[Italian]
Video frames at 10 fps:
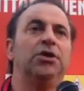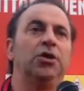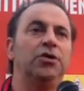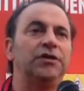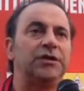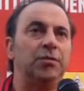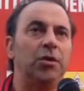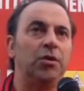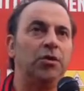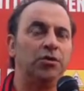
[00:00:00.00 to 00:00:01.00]
oggi
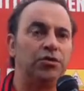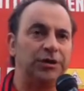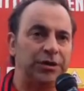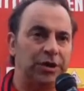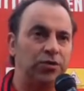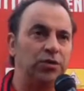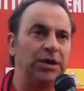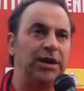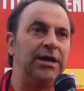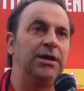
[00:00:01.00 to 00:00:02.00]
siamo riusciti a
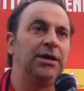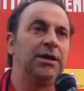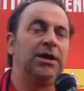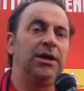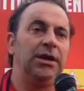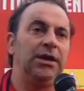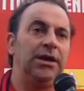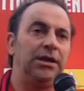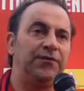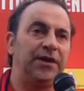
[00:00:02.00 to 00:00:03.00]
chiuderle
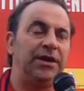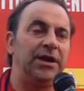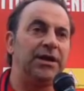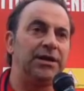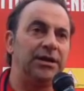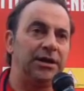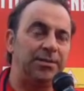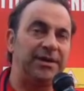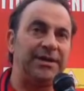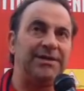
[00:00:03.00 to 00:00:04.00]
e fare anche delle
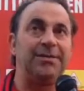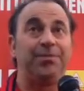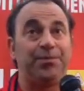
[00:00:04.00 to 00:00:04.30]
ripartenze.